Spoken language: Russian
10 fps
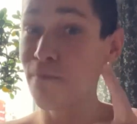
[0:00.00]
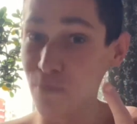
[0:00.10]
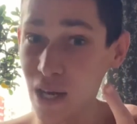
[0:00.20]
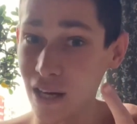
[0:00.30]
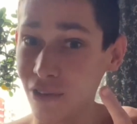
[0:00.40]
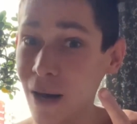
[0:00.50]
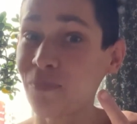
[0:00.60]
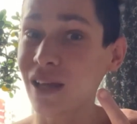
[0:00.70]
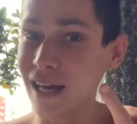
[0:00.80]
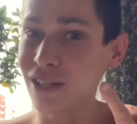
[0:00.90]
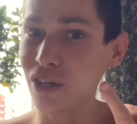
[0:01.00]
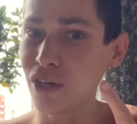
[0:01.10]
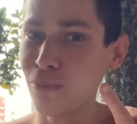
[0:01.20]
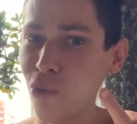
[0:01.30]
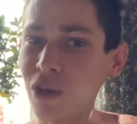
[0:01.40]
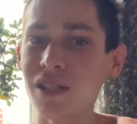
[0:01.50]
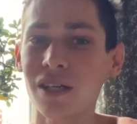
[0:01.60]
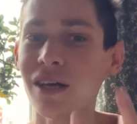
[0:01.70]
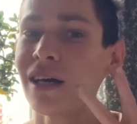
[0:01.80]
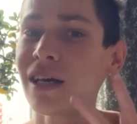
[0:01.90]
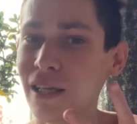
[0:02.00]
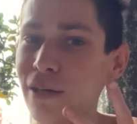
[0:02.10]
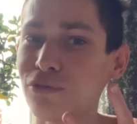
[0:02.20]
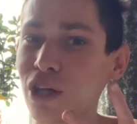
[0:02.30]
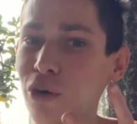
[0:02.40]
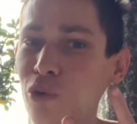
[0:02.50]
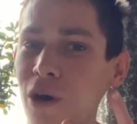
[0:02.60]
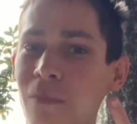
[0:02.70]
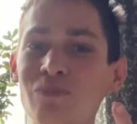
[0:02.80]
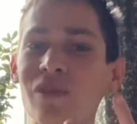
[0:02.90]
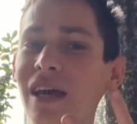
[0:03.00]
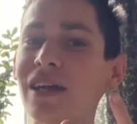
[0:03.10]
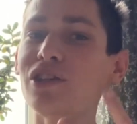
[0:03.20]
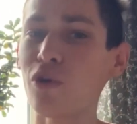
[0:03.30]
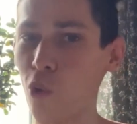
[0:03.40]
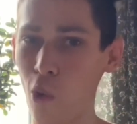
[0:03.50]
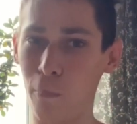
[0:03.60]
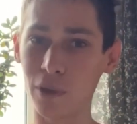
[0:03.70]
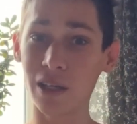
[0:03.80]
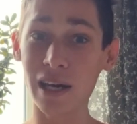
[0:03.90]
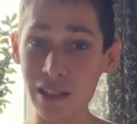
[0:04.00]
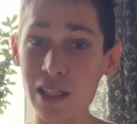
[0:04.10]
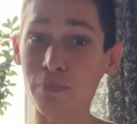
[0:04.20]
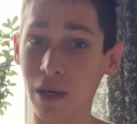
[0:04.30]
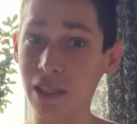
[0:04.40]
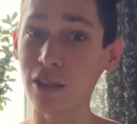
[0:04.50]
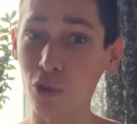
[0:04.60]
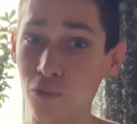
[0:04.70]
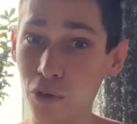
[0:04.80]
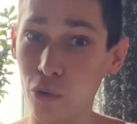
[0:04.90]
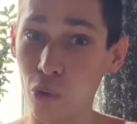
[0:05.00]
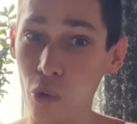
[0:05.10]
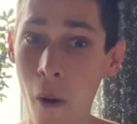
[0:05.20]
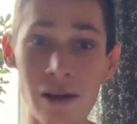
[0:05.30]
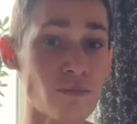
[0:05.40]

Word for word: Первое – это эмоции, и второе – это опыт, это спортивную фигуру.